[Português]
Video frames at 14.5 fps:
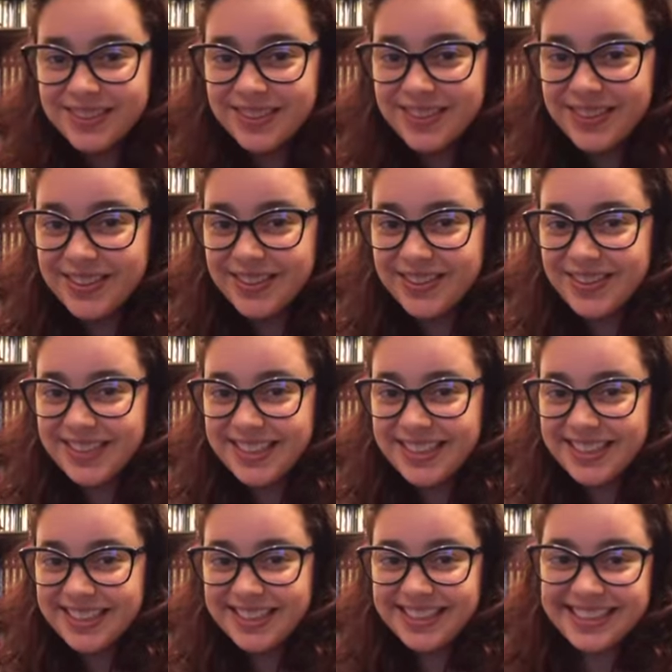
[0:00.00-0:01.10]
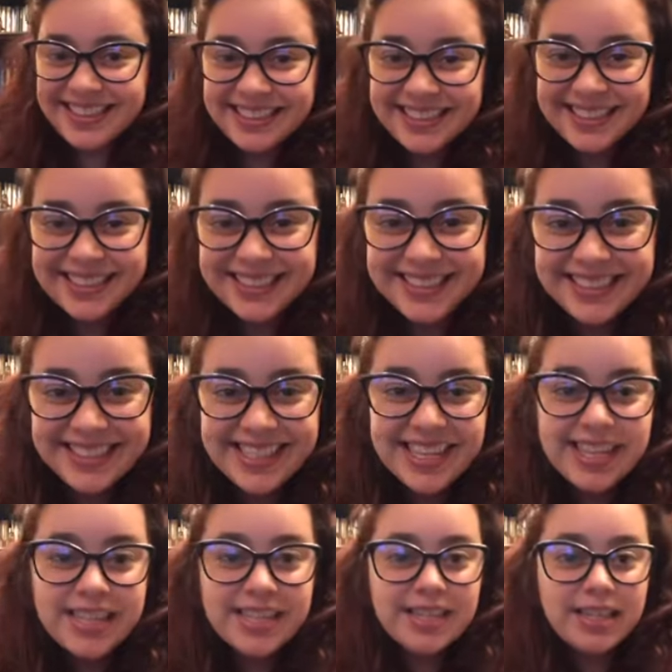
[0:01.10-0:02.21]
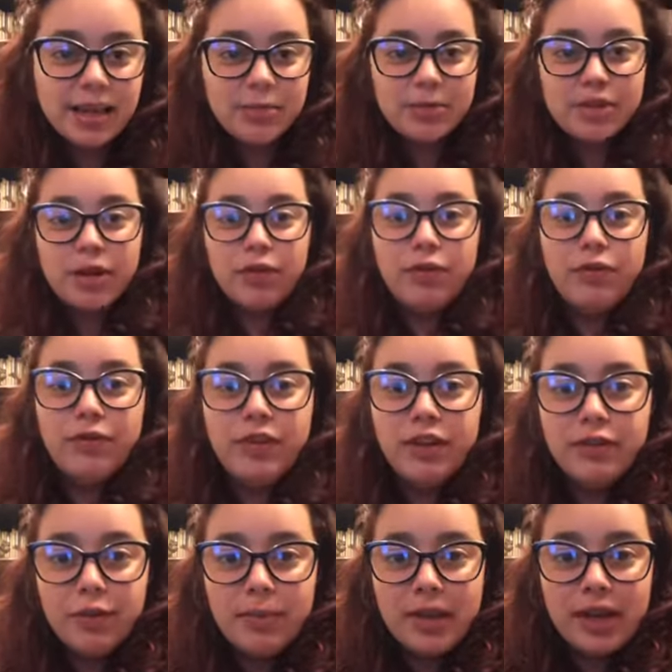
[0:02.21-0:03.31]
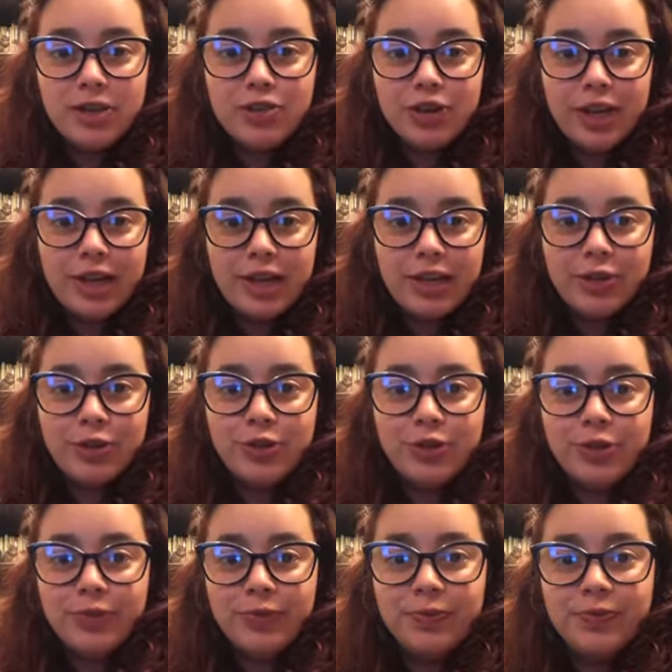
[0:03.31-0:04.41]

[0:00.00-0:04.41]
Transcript: Oi, oi! Estamos ao vivo, minha gente!